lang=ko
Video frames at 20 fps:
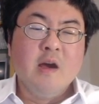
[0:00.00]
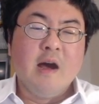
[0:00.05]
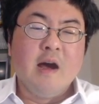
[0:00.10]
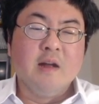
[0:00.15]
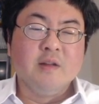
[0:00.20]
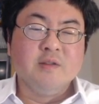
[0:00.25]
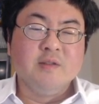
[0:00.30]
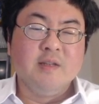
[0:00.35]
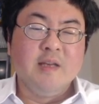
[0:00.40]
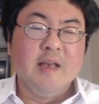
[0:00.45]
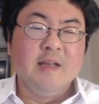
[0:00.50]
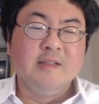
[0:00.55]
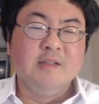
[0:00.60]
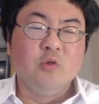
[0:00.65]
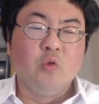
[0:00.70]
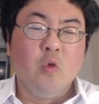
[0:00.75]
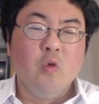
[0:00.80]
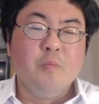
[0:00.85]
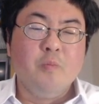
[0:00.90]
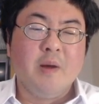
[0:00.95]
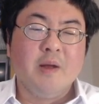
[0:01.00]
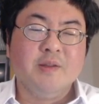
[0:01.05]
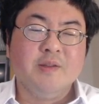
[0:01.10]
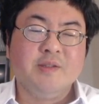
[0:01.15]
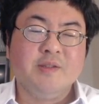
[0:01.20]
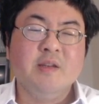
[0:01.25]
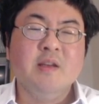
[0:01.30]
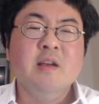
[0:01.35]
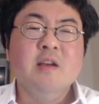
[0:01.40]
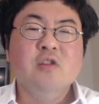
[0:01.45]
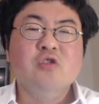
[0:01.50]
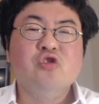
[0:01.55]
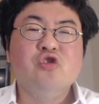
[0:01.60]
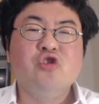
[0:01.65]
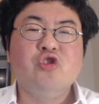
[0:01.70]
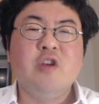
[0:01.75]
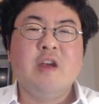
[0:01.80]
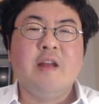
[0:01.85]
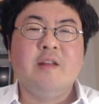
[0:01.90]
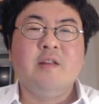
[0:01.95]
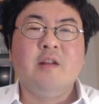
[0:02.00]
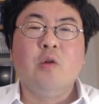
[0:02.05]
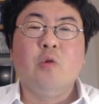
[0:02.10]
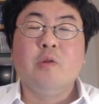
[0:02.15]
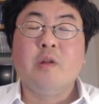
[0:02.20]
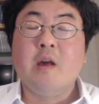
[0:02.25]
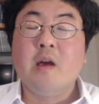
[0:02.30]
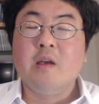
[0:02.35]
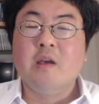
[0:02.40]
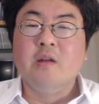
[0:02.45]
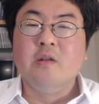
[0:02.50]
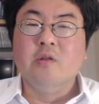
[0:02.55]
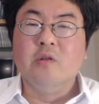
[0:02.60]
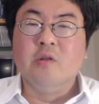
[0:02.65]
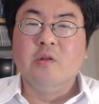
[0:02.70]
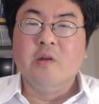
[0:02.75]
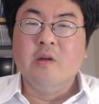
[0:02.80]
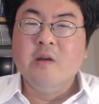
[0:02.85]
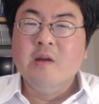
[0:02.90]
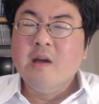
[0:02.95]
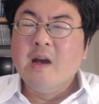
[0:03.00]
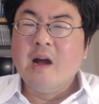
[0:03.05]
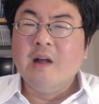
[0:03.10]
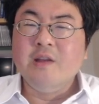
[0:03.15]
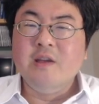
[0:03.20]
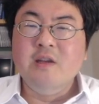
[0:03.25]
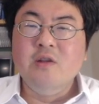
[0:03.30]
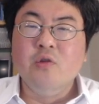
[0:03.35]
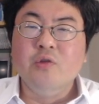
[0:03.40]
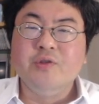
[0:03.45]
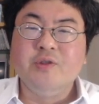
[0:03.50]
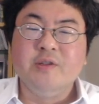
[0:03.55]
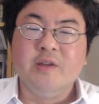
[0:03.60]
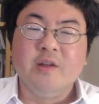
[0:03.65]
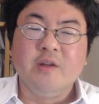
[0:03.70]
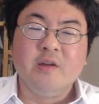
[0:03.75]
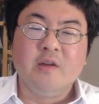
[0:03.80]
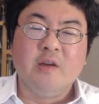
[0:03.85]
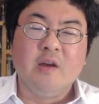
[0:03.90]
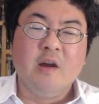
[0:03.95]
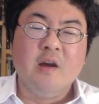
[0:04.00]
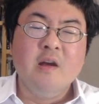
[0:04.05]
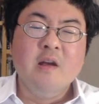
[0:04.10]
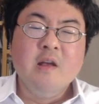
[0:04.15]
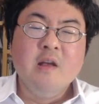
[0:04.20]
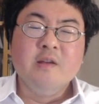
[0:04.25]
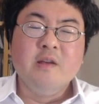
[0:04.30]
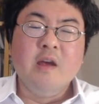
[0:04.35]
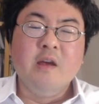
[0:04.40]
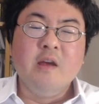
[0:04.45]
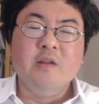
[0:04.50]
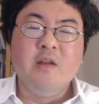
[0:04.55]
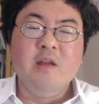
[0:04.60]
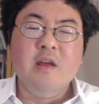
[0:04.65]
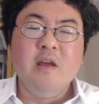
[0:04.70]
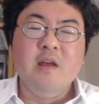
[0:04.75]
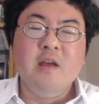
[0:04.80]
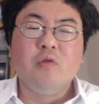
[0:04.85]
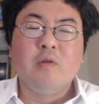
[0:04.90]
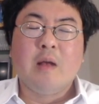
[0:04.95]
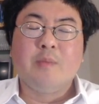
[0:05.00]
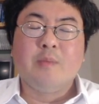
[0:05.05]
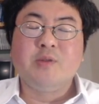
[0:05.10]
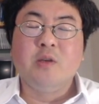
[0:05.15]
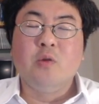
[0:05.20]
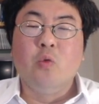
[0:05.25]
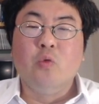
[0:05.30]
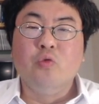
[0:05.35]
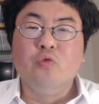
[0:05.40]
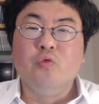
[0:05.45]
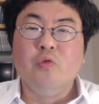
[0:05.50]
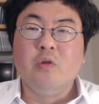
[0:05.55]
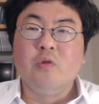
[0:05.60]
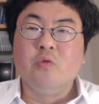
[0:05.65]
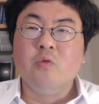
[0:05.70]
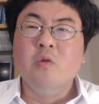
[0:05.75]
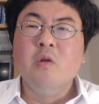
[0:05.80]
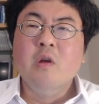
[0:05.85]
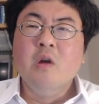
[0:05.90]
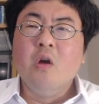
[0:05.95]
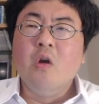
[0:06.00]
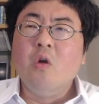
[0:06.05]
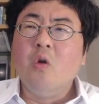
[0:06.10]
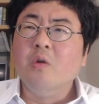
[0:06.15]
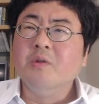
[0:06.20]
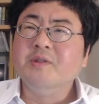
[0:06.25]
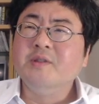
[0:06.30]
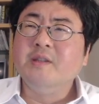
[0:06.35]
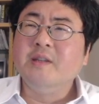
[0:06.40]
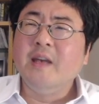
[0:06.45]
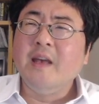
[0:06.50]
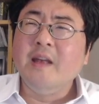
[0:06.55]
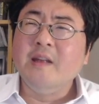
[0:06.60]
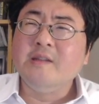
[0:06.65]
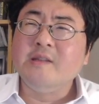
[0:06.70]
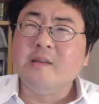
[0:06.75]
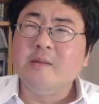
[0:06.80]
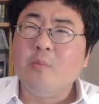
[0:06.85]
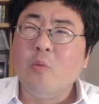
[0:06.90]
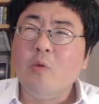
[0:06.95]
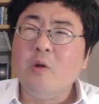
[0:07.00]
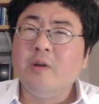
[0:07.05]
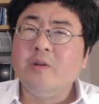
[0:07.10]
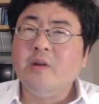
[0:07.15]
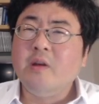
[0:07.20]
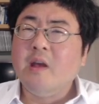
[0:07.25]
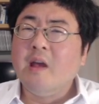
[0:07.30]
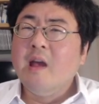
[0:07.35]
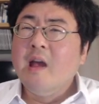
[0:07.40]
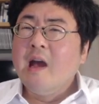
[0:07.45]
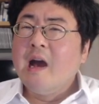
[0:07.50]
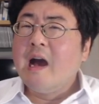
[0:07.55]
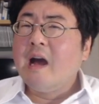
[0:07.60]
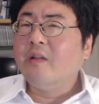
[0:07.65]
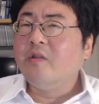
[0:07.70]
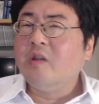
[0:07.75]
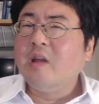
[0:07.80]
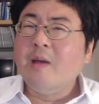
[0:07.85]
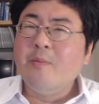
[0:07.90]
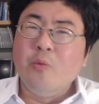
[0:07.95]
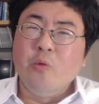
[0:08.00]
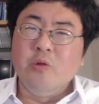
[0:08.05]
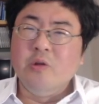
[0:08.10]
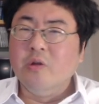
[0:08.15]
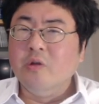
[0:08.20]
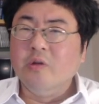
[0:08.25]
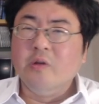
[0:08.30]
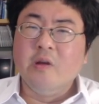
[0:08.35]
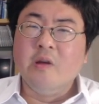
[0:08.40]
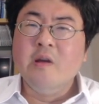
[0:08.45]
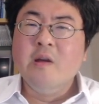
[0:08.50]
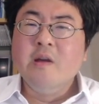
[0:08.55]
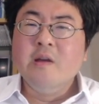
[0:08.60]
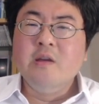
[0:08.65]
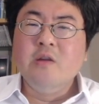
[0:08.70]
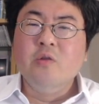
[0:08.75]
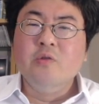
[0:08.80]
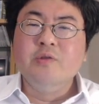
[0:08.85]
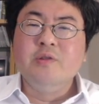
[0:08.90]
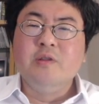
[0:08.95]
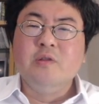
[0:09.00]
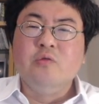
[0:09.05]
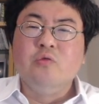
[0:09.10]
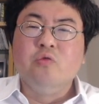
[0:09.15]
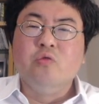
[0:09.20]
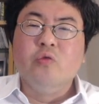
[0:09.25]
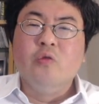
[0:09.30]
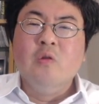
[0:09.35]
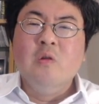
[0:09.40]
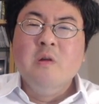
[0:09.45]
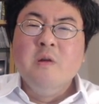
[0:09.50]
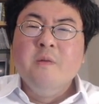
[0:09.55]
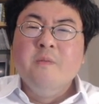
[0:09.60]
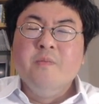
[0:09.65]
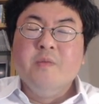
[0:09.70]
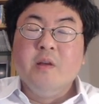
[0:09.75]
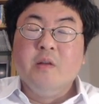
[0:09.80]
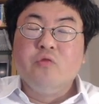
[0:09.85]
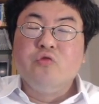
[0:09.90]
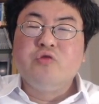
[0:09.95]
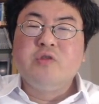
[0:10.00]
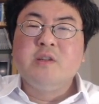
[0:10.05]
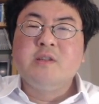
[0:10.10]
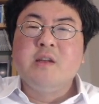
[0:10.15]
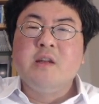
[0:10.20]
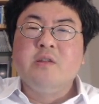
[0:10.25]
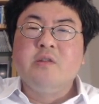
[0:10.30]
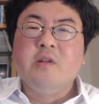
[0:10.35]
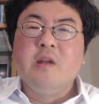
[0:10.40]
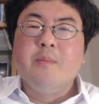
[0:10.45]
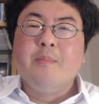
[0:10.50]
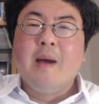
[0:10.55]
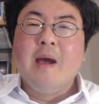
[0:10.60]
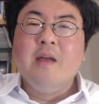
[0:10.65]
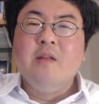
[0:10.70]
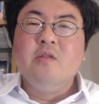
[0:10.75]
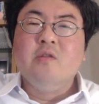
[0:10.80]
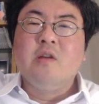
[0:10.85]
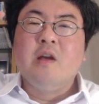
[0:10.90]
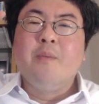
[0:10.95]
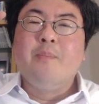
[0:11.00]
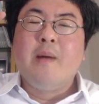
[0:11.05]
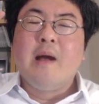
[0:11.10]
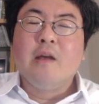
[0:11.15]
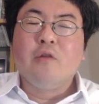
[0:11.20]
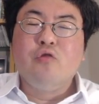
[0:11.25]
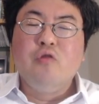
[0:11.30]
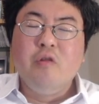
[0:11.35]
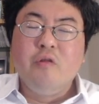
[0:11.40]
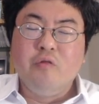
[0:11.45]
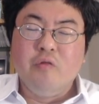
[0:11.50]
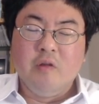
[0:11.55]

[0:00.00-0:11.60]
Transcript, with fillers: 아, 재지 골판지 쉣이라고 생각했는데 한 2년 지나니까 얘네들 이익도 갑자기 오르고 있고 재지 뭔가 되게 핫해 보이는데 이런 식으로 네, 투자자들의 마인드가 바뀔 수